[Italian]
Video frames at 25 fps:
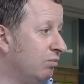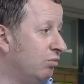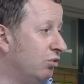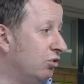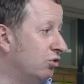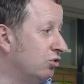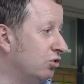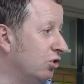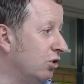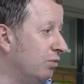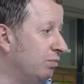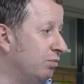
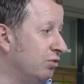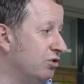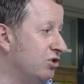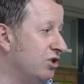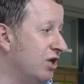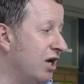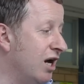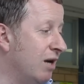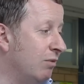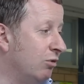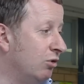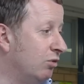purtroppo
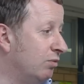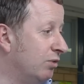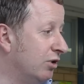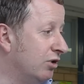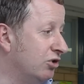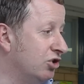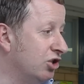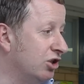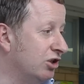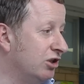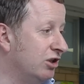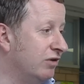siamo,
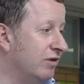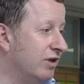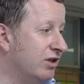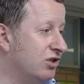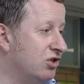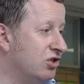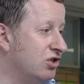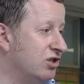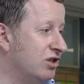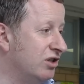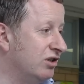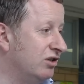per certi
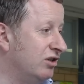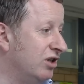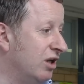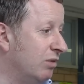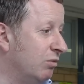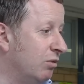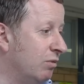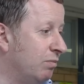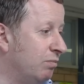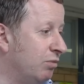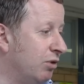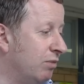versi ci
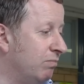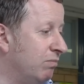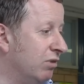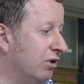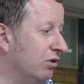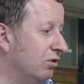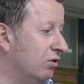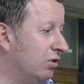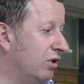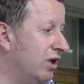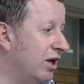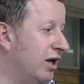sentiamo un po'
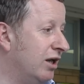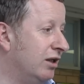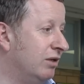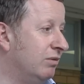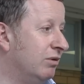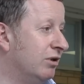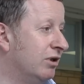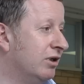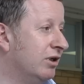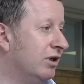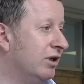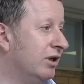
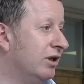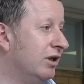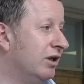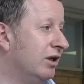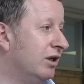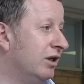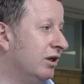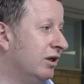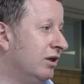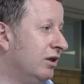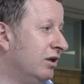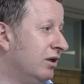abbandonati
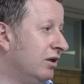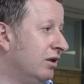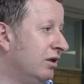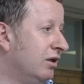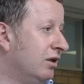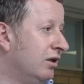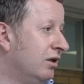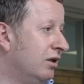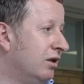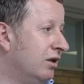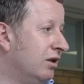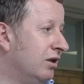perché
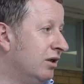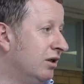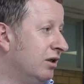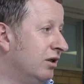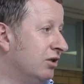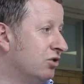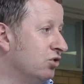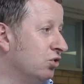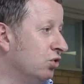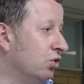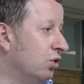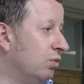
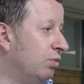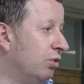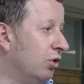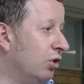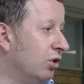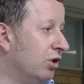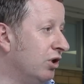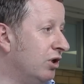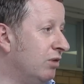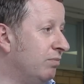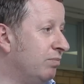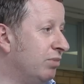eh, sono
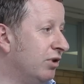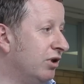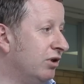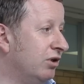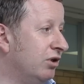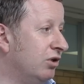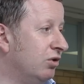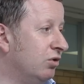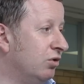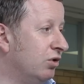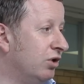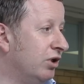pochi gli
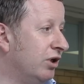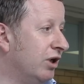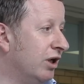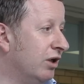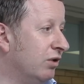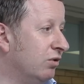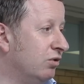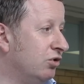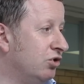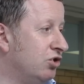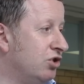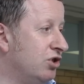imprenditori che
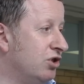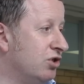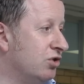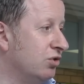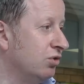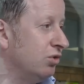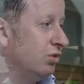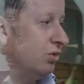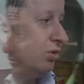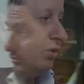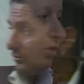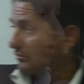hanno
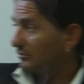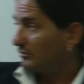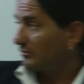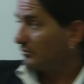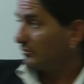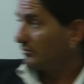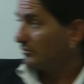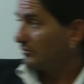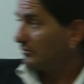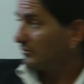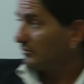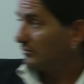
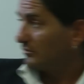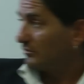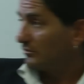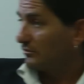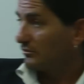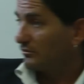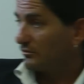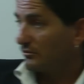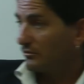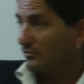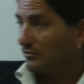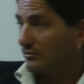deciso
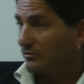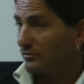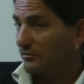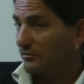di